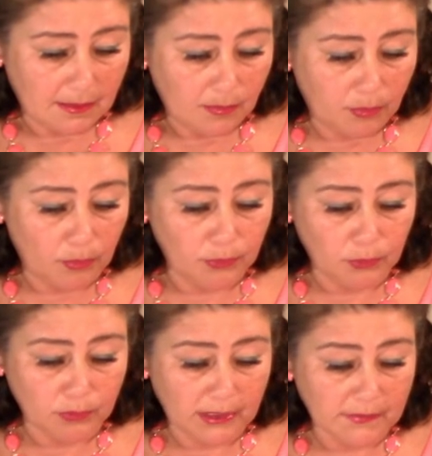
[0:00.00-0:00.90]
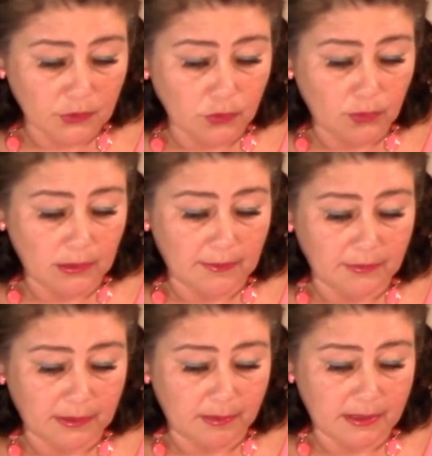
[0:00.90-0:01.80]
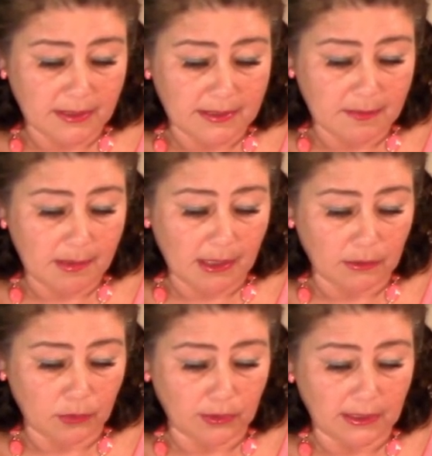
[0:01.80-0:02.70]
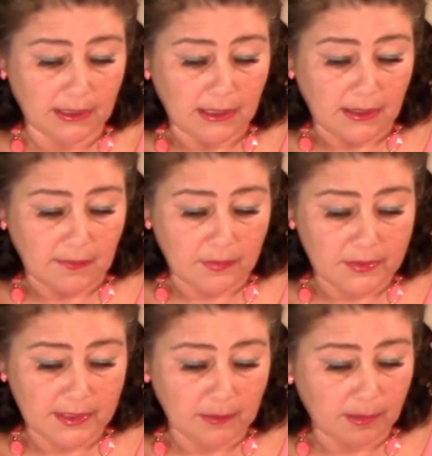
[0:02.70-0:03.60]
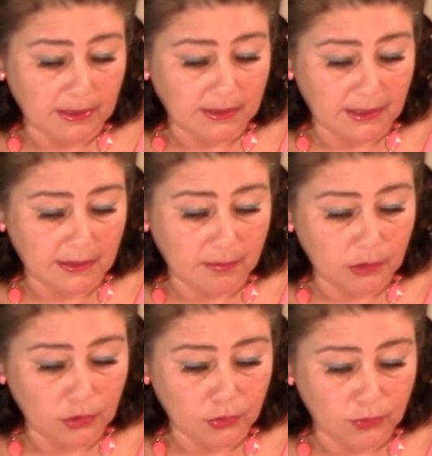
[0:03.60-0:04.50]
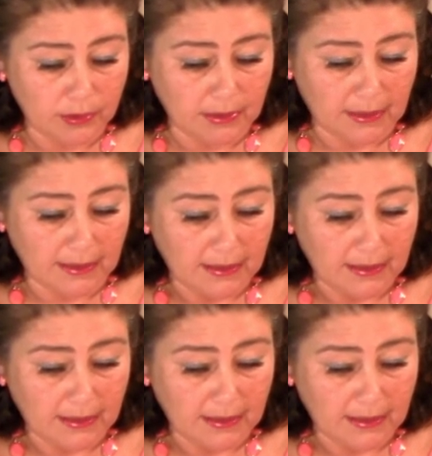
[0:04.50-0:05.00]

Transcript: Помню, у нас в школе в кабинете биологии висел портрет Мичурина